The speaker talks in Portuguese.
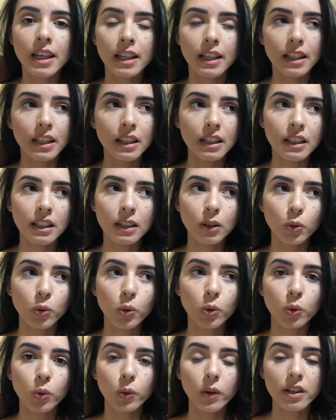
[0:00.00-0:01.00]
e
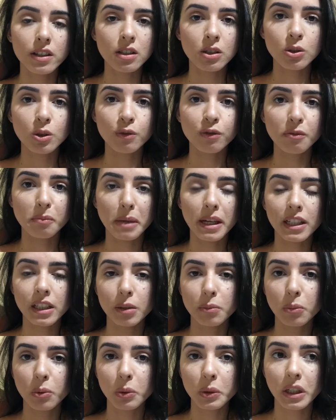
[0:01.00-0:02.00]
o, esse novo
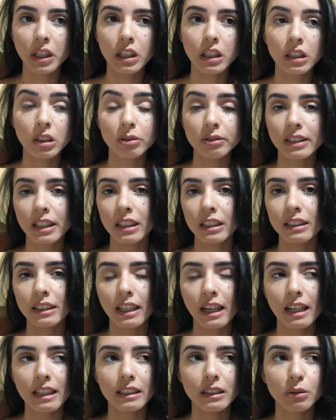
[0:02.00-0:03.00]
MacBook ele não tem
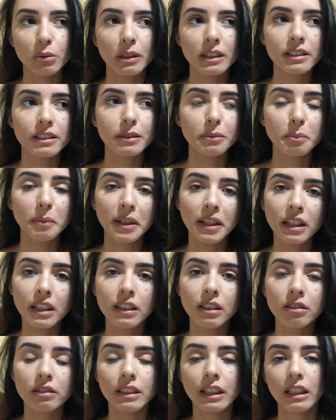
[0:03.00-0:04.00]
entrada
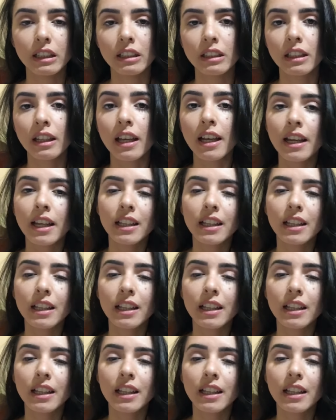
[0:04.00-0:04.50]
USB, não tem